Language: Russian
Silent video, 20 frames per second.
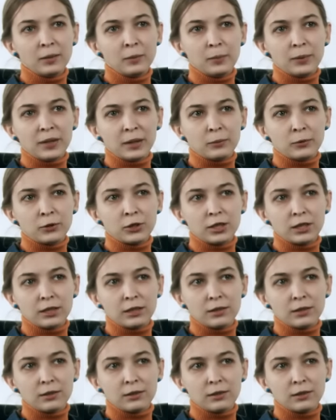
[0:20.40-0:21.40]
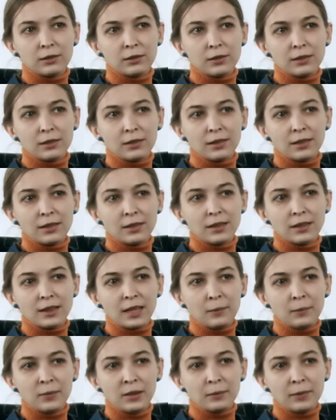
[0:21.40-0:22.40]
потому что
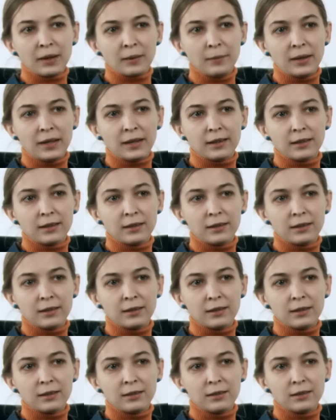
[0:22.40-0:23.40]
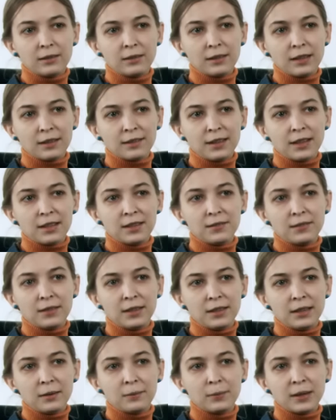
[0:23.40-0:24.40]
там, например,
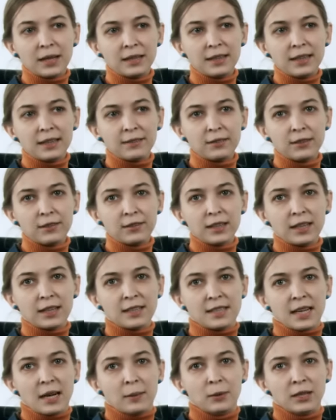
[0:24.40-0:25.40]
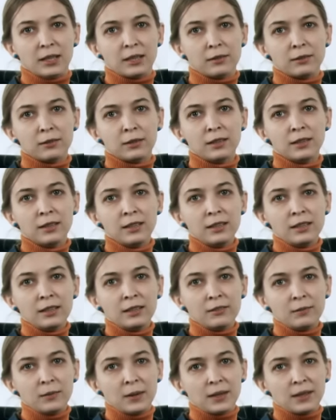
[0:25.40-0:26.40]
рассказывали нам про дарвиновских зябликов
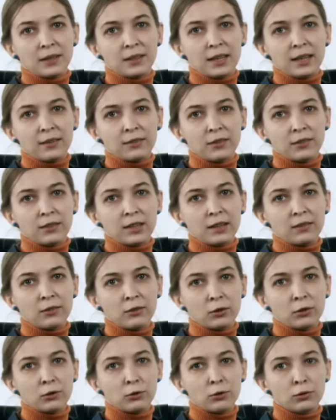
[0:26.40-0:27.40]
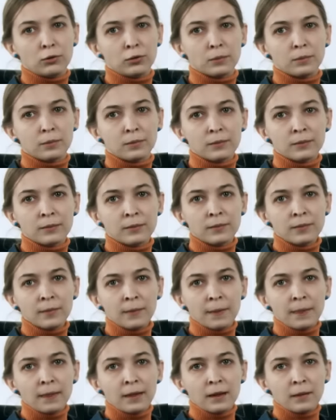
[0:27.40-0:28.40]
вместо дарвиновских фьюрков –
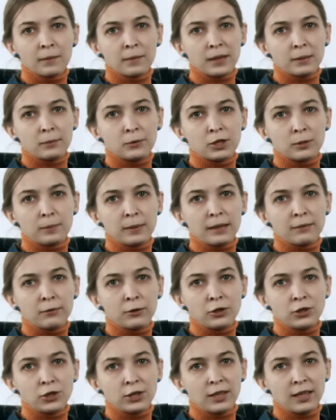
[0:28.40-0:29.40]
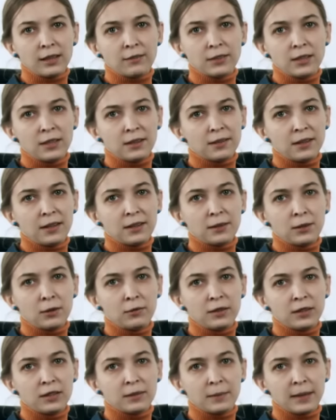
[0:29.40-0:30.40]
потому что переводчик явно не знал
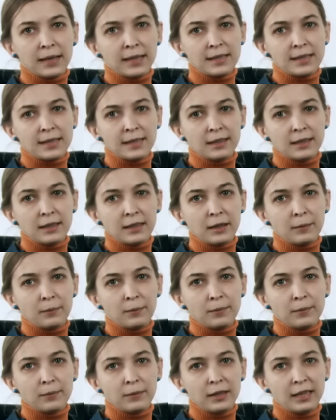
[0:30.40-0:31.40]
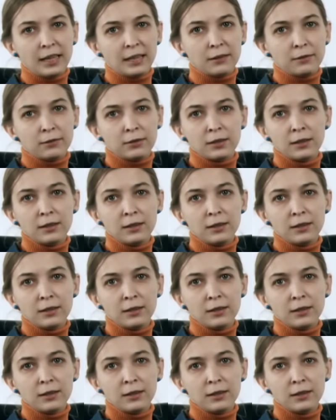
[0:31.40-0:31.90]
слова экспрессия и генов,